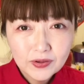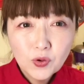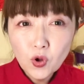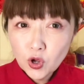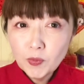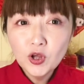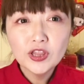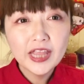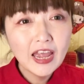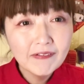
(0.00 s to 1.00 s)
今後も
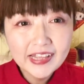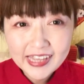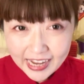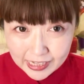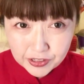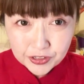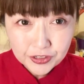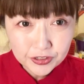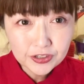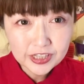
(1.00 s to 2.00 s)
台湾に関する
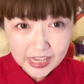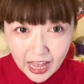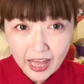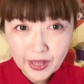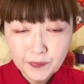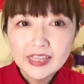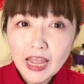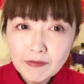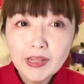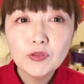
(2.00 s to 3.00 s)
ニュースや
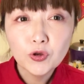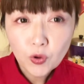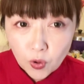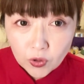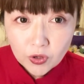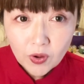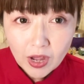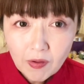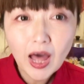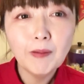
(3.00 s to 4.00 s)
台湾の旅行動画
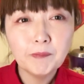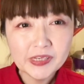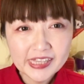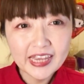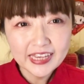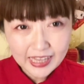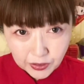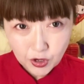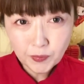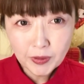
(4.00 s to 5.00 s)
をアップしていきたい
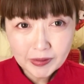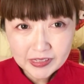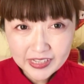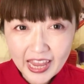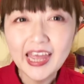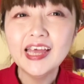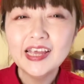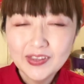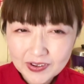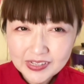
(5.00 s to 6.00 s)
と思いますので、
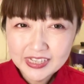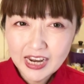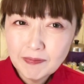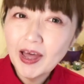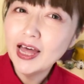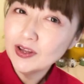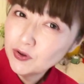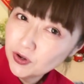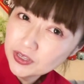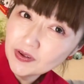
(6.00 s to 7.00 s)
よろしければ
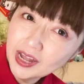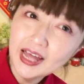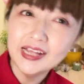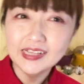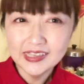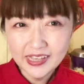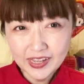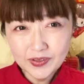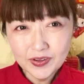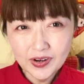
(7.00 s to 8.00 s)
高評価、
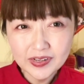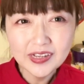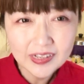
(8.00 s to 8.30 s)
チャンネル登録